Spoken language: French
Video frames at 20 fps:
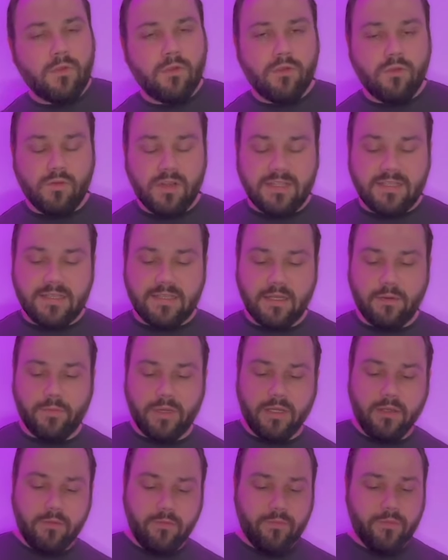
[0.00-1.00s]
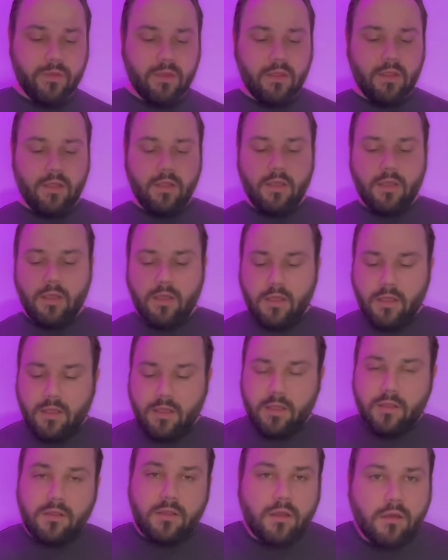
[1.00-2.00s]
Tu vois, c'est simple. Hein.
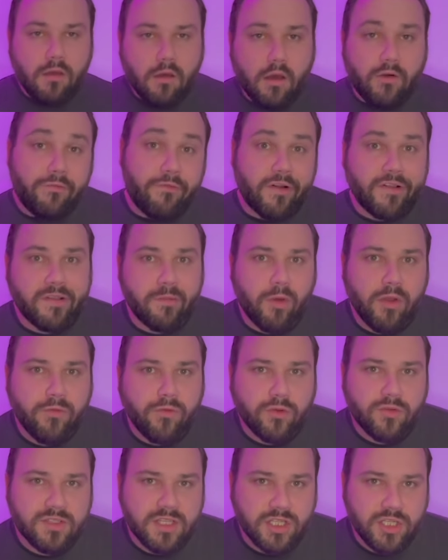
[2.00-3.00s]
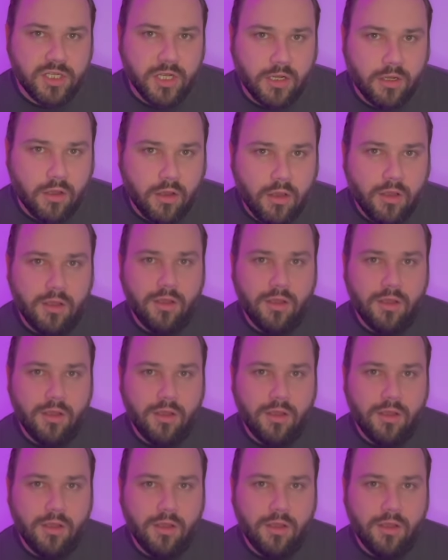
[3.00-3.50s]
Alors forcément, il faut que tu saches lire l'heure.